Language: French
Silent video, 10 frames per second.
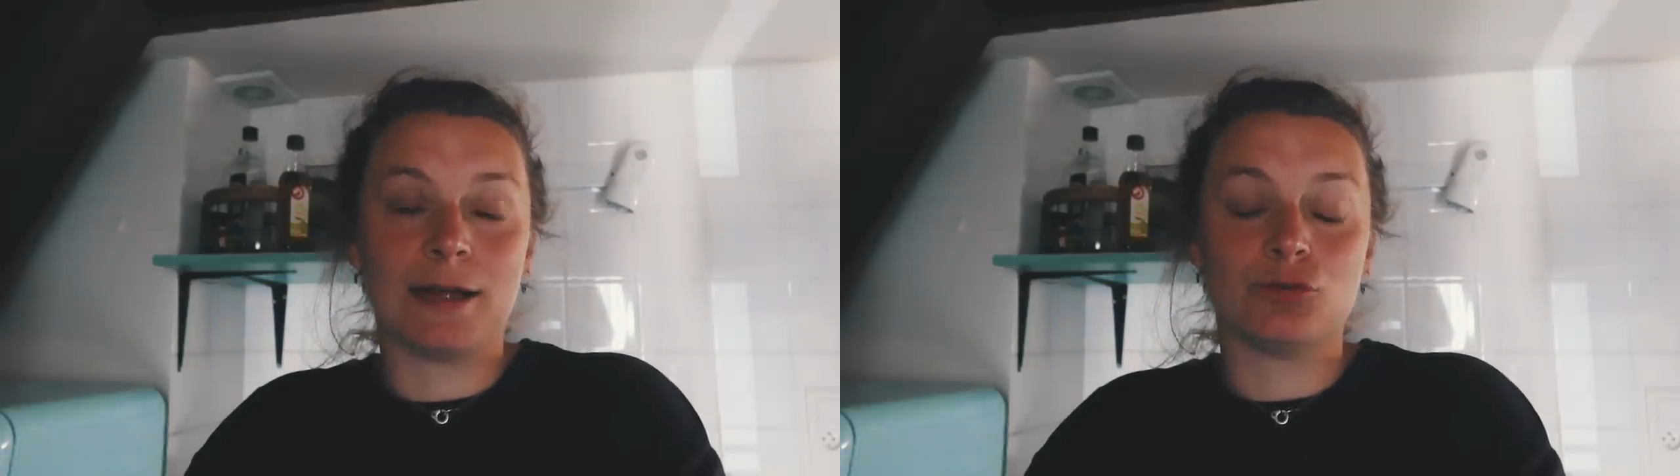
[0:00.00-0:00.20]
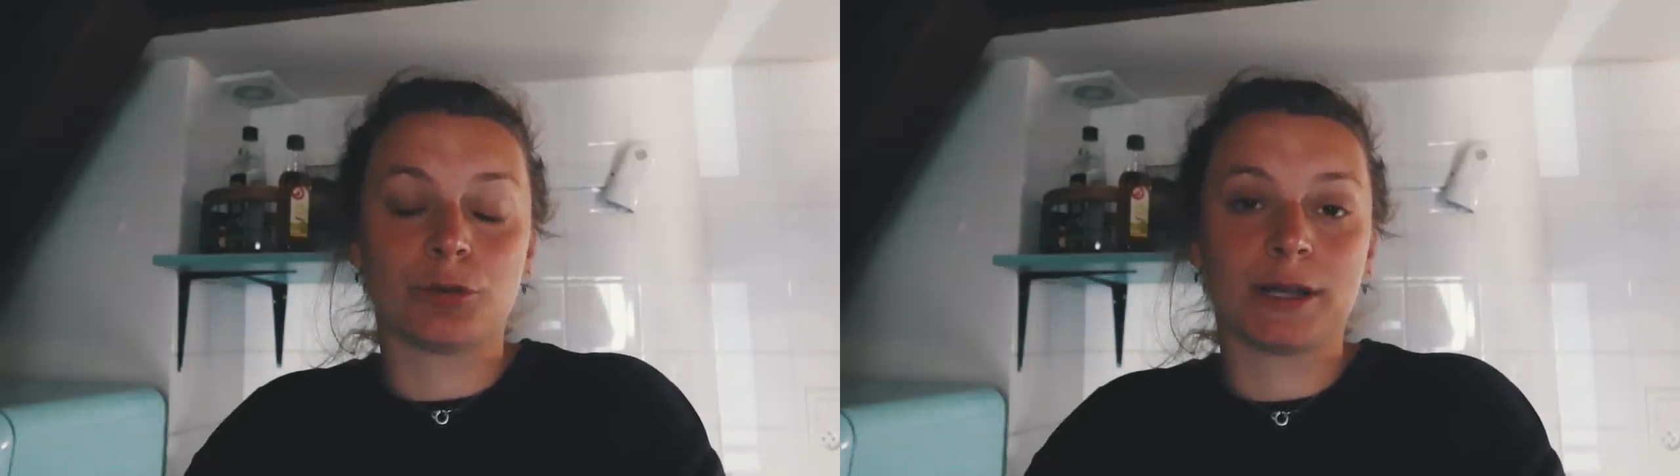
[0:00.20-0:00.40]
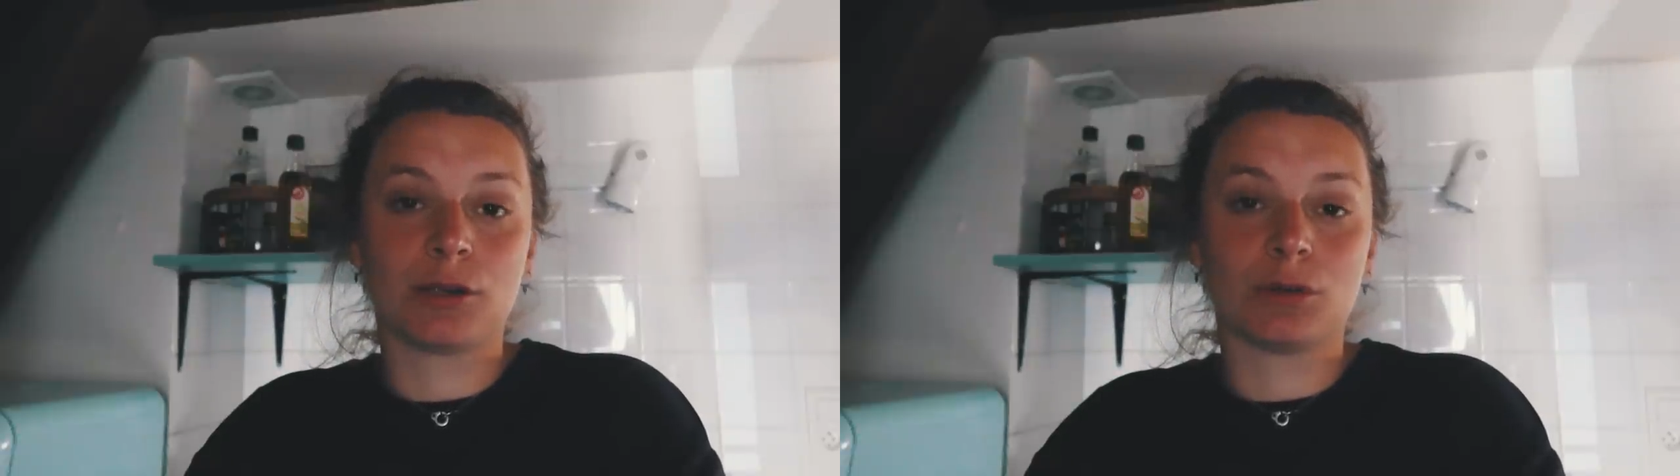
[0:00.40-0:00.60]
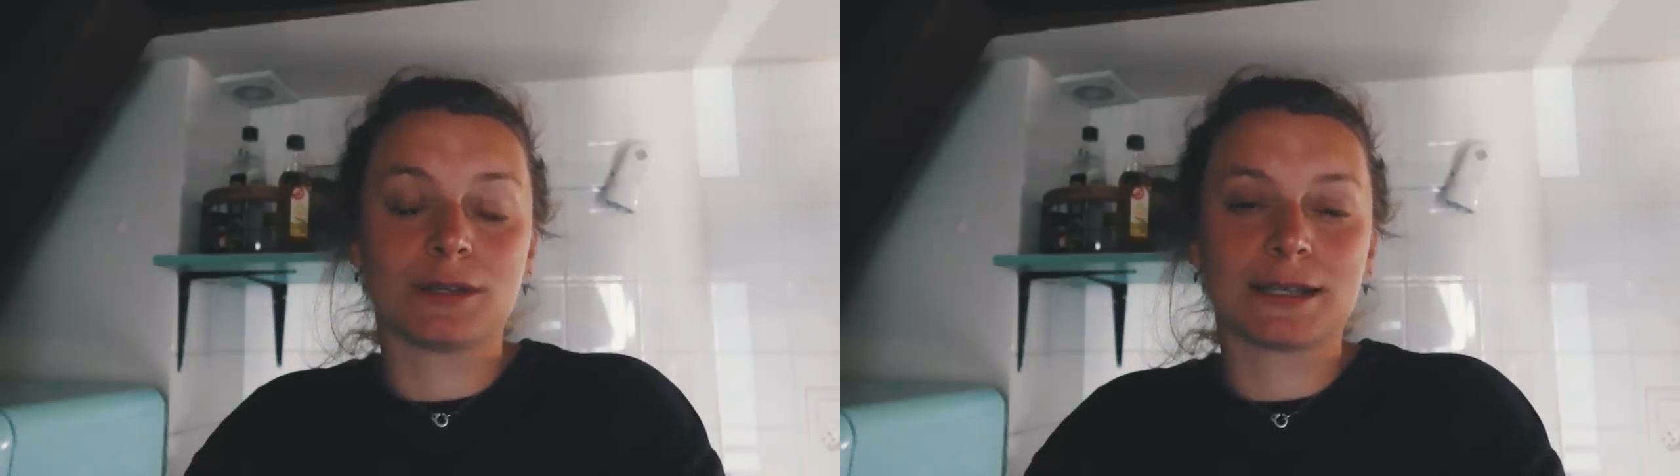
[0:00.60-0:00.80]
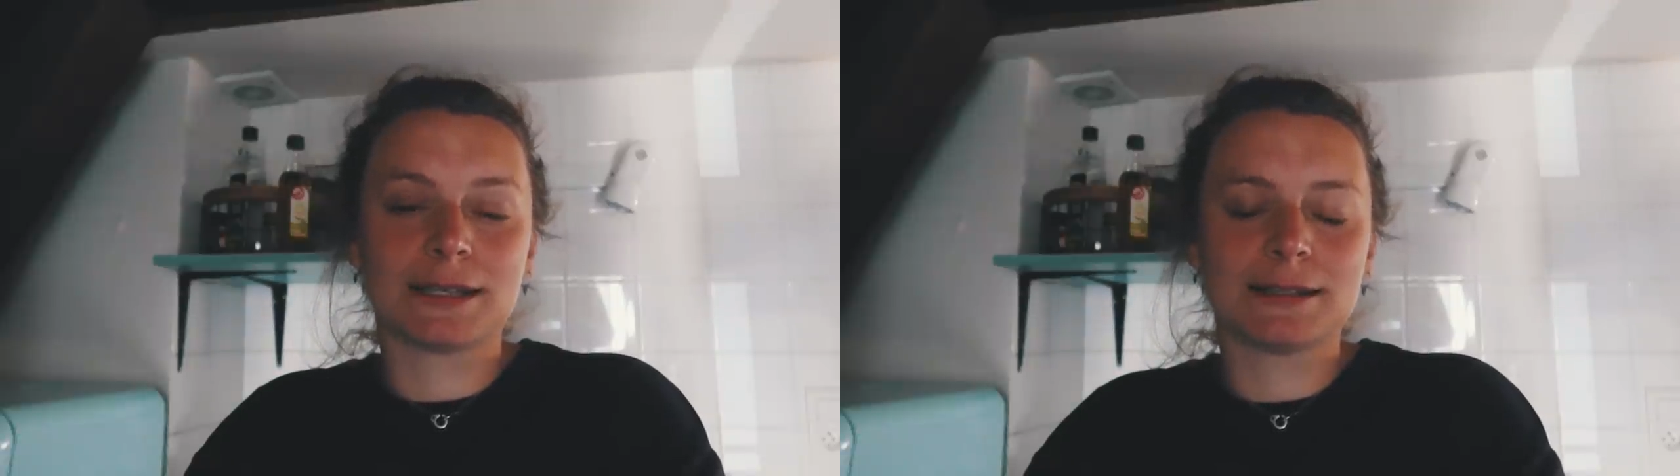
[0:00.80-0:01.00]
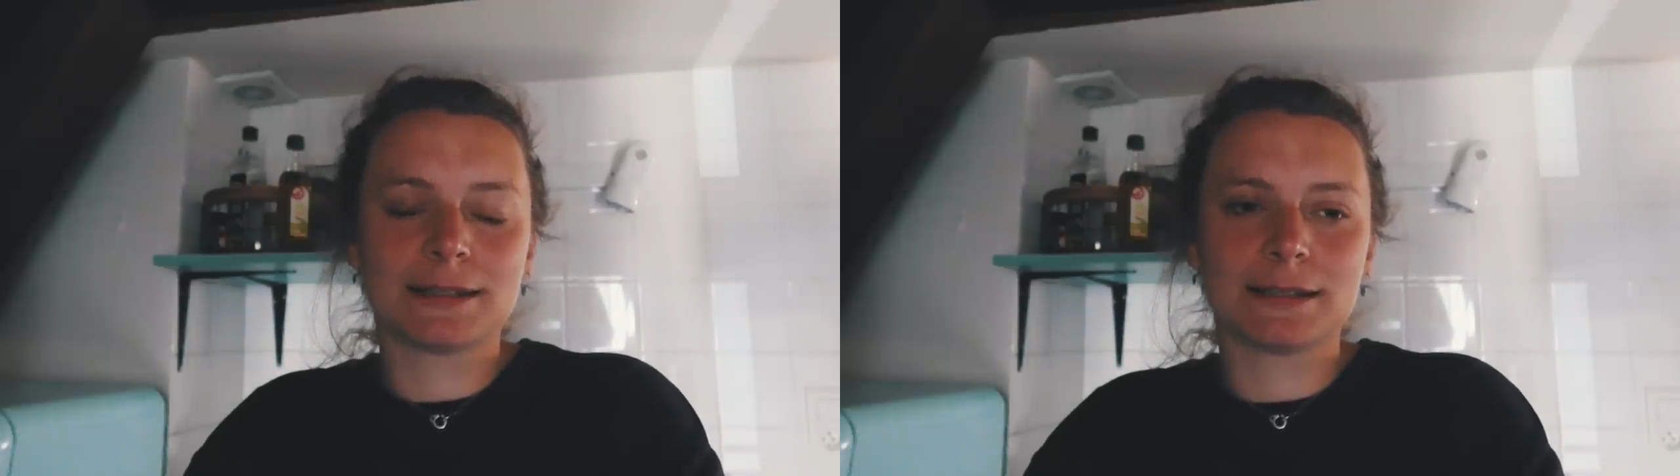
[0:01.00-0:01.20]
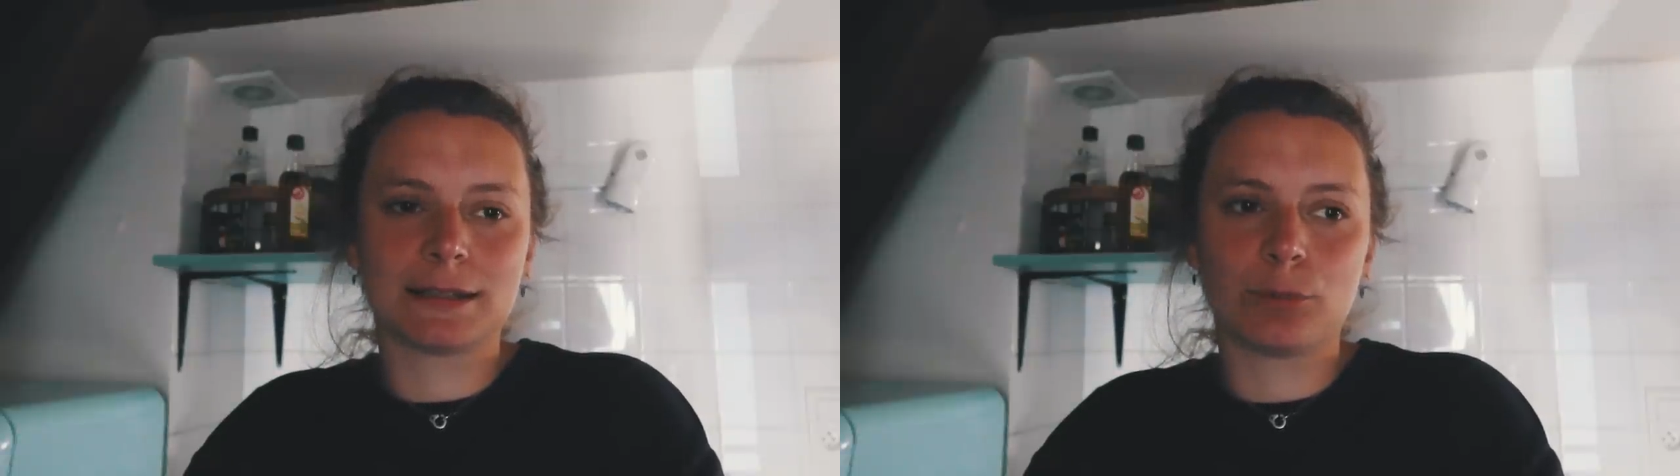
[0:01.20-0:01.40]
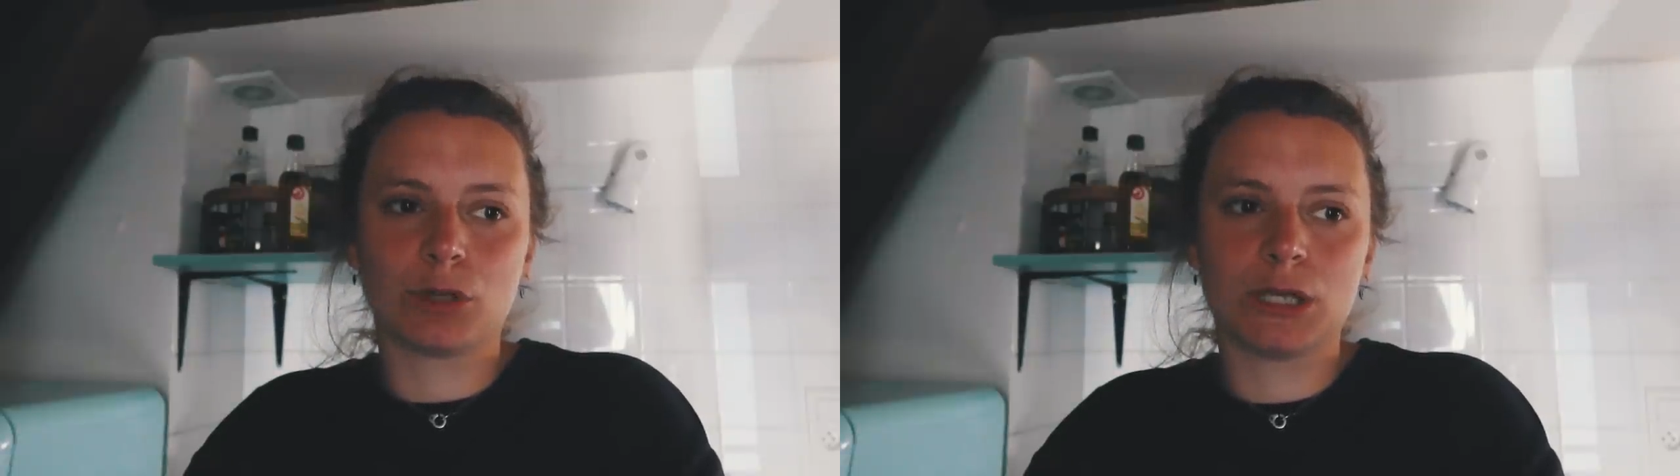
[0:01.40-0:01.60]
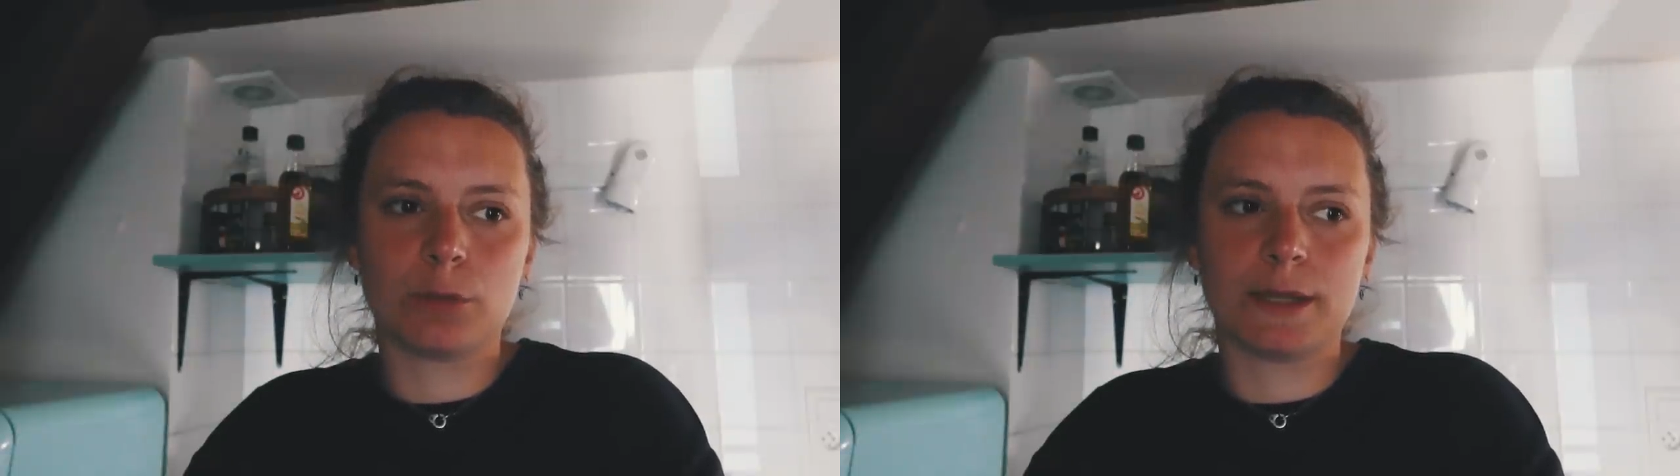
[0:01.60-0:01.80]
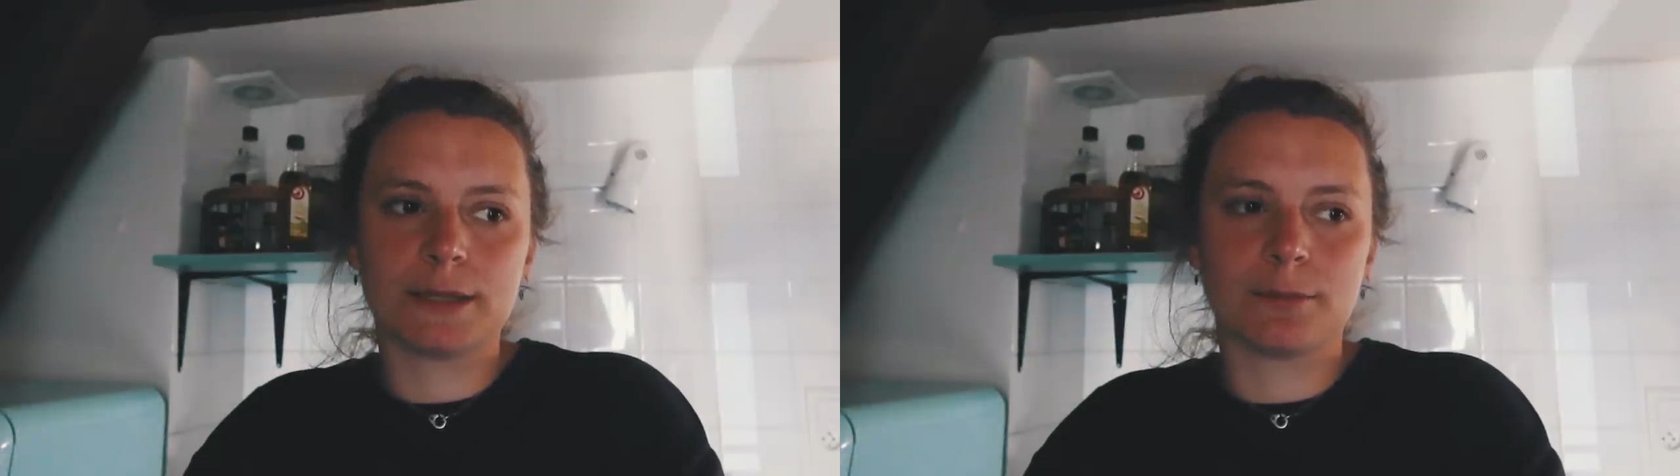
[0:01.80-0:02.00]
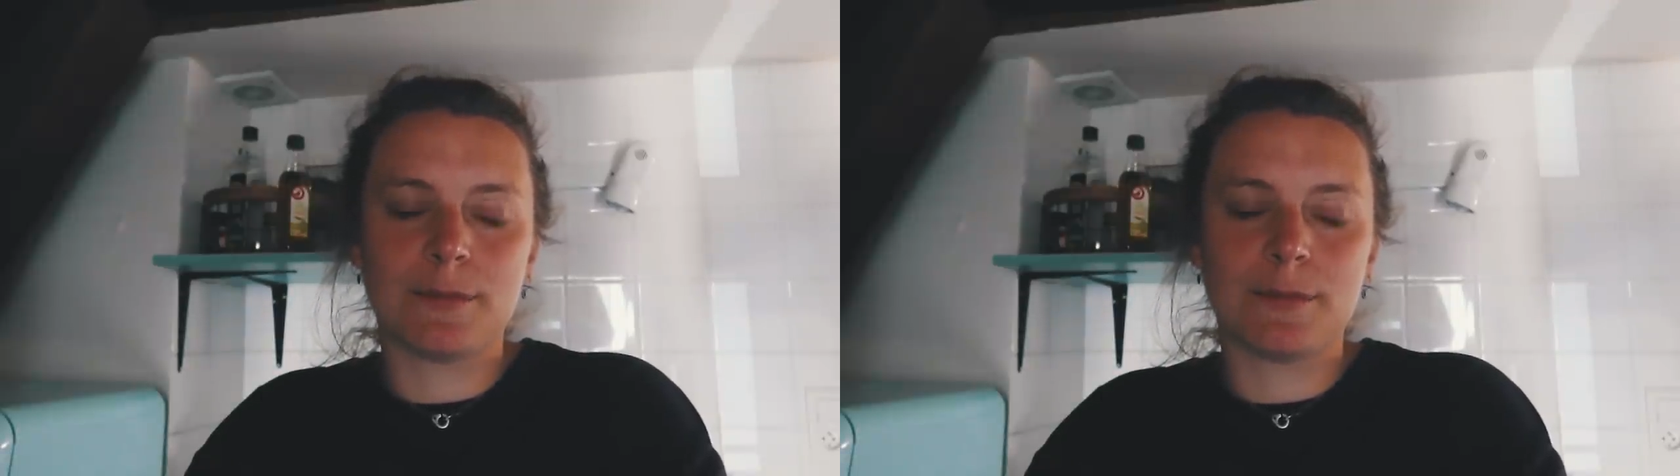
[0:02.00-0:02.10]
a duré que très très très peu de kilomètres,